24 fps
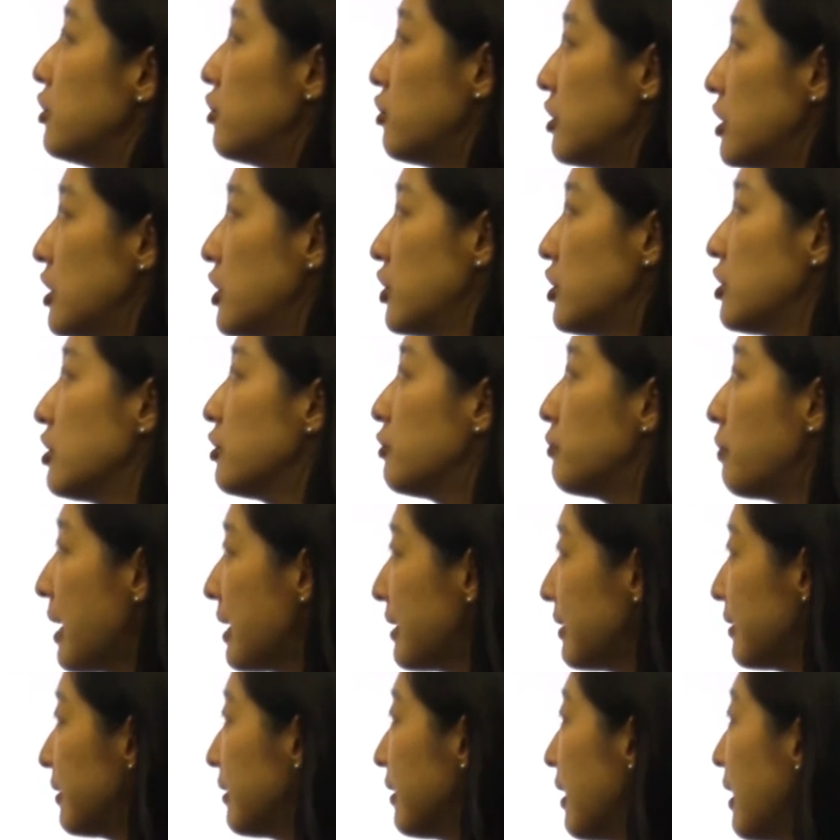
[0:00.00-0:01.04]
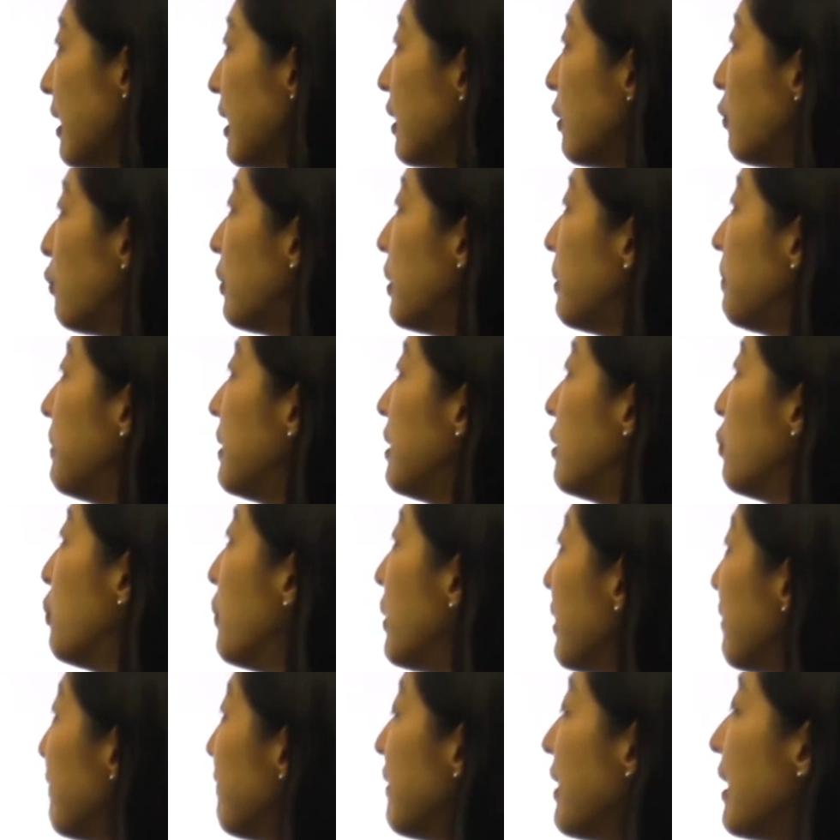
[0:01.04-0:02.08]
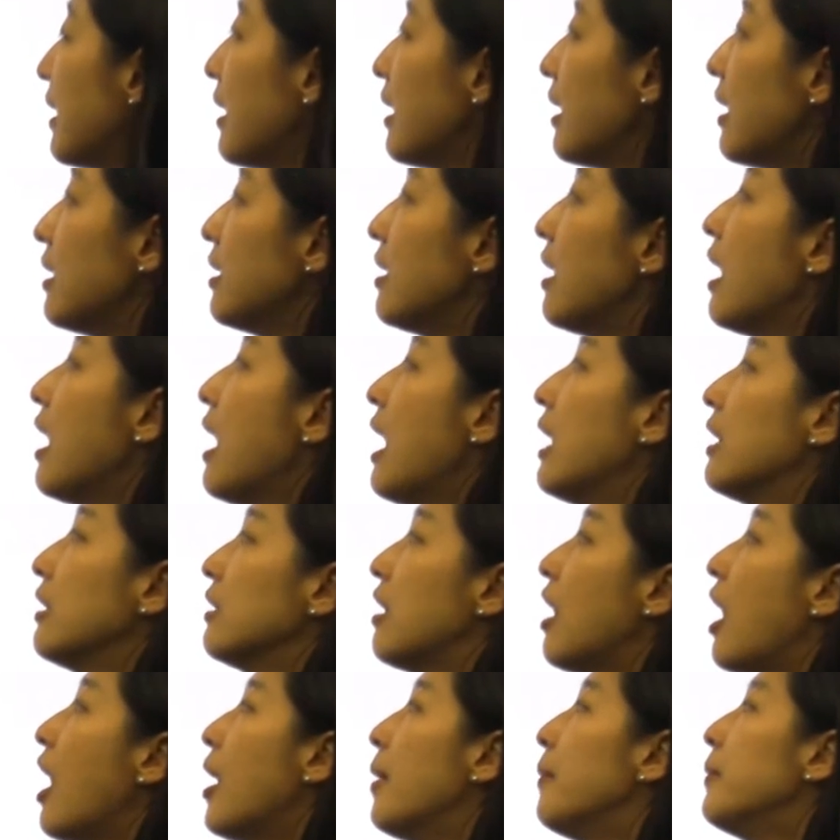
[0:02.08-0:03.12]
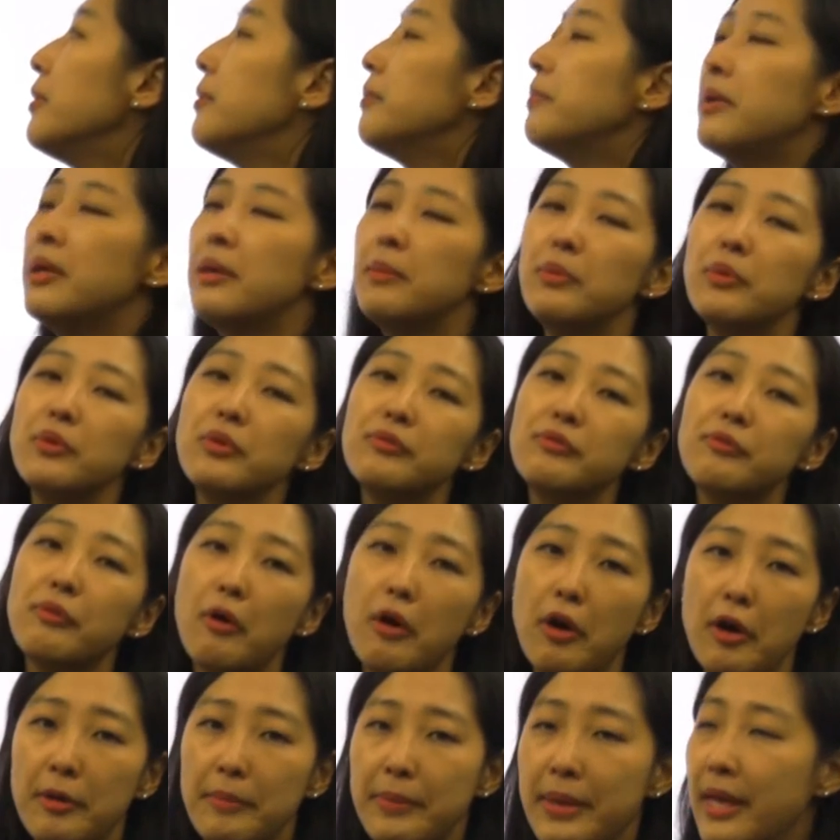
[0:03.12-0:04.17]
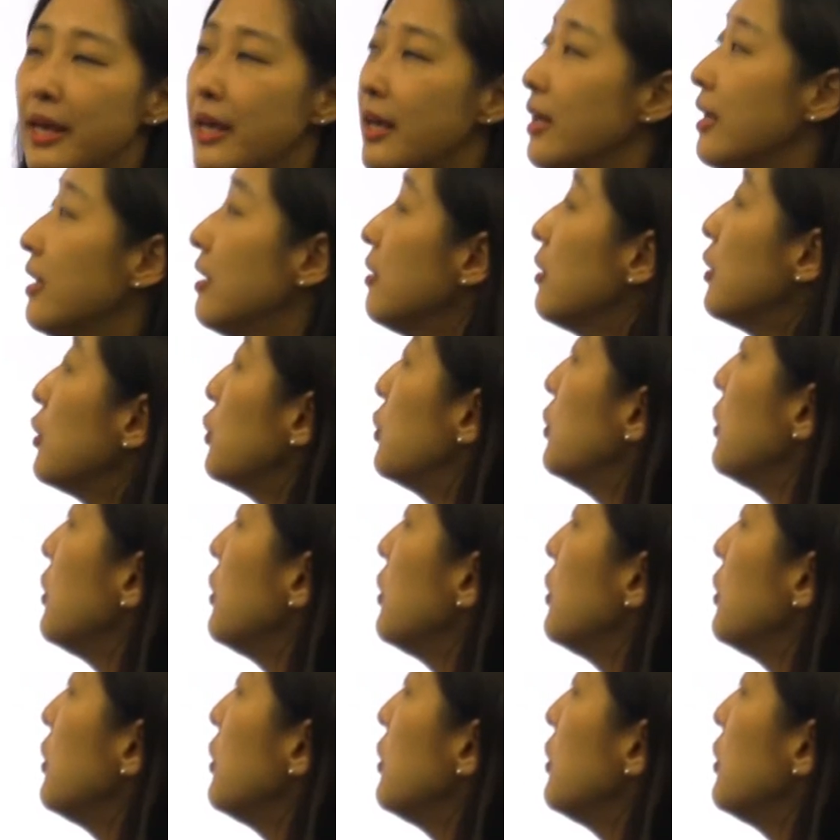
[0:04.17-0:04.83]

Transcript: traditional wrestling, women weaving, and common people farming. 이렇게